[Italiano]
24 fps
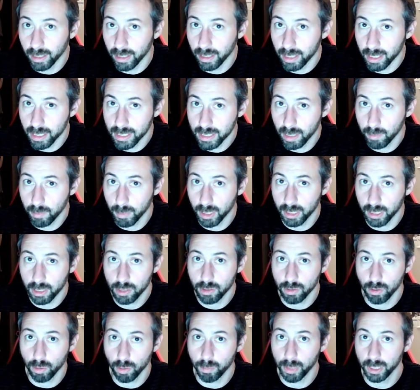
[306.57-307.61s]
inizialmente
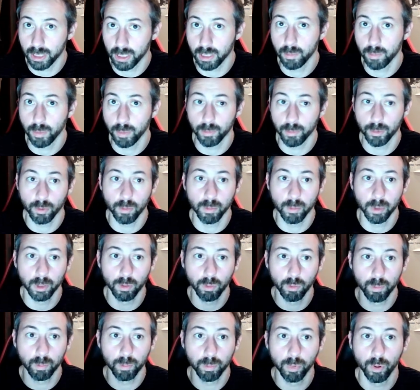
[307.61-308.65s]
sono partiti proprio come
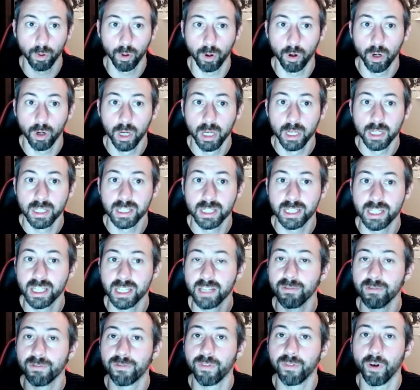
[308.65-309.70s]
gruppo
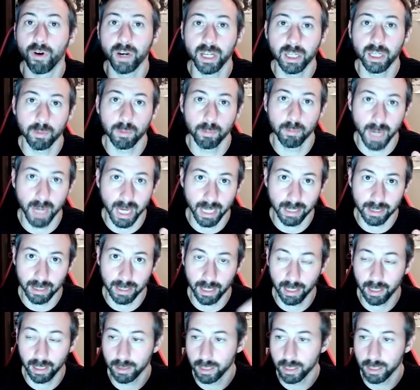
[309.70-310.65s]
symphonic metal,